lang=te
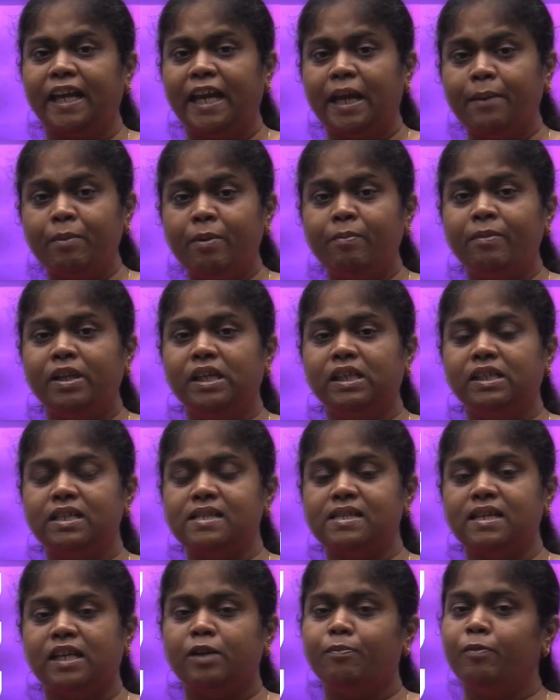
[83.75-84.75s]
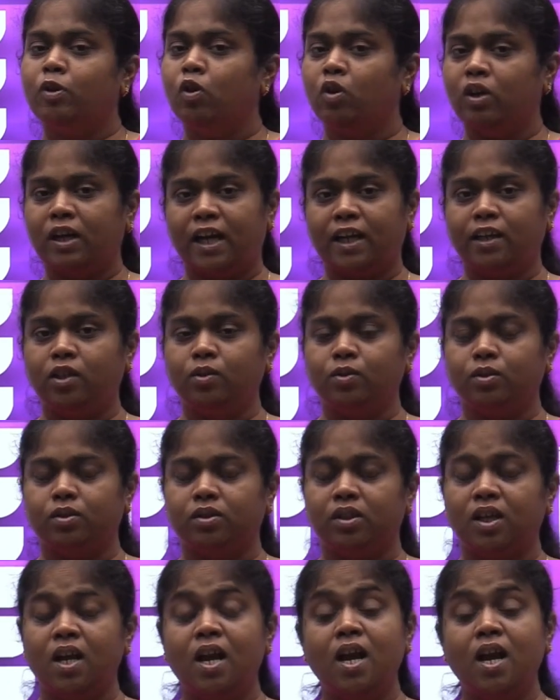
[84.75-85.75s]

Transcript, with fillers: ఏమేమి డీల్ చేశారని మీకు క్లారిటీ వస్తుంది